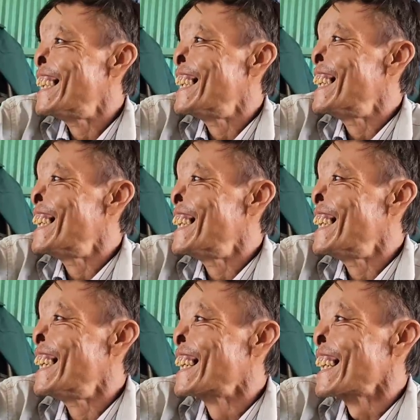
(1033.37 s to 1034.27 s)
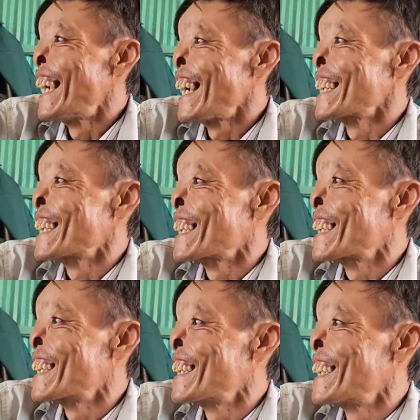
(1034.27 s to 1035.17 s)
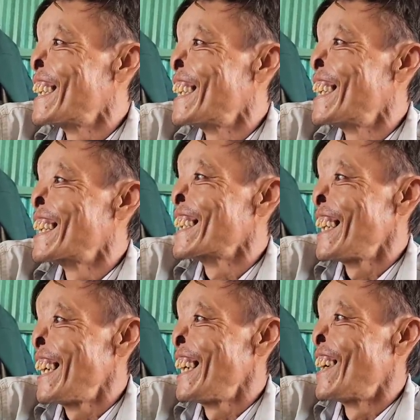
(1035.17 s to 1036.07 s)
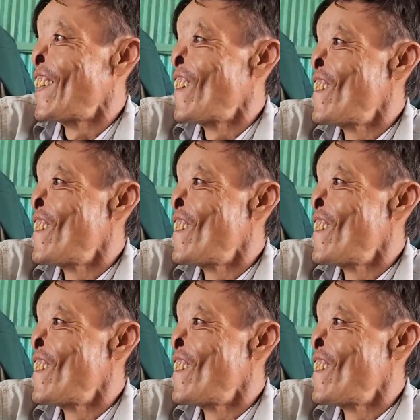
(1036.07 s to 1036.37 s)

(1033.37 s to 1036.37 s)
anh có ngại ngại ngại ngại đúng không dạ